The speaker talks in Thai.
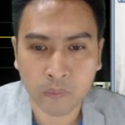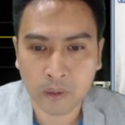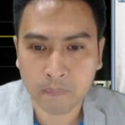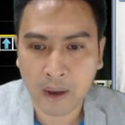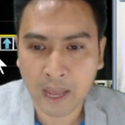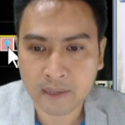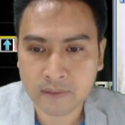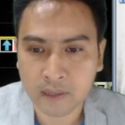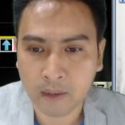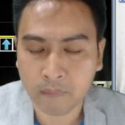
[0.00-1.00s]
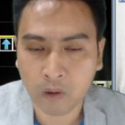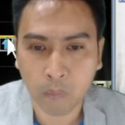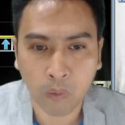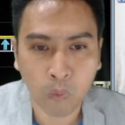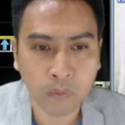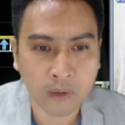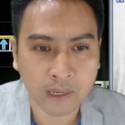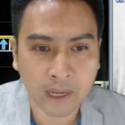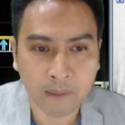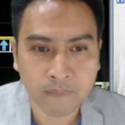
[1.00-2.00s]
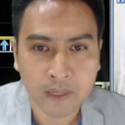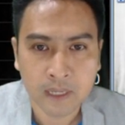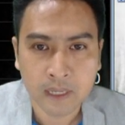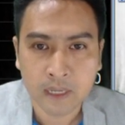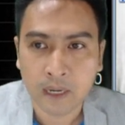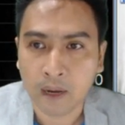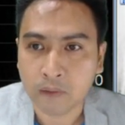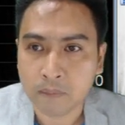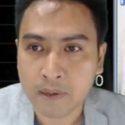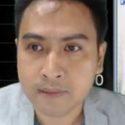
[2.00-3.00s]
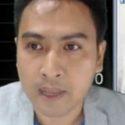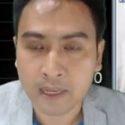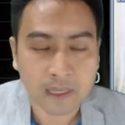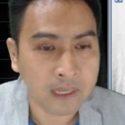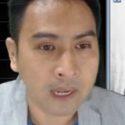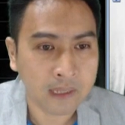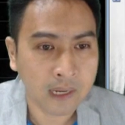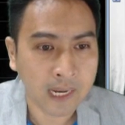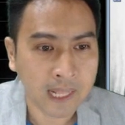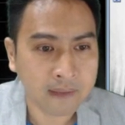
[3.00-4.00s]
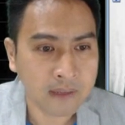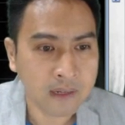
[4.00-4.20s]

ด้วย price นะครับแล้วก็ volume เท่านั้นครับเราจะไม่ใส่อินดิเคเตอร์ใดๆทั้งสิ้น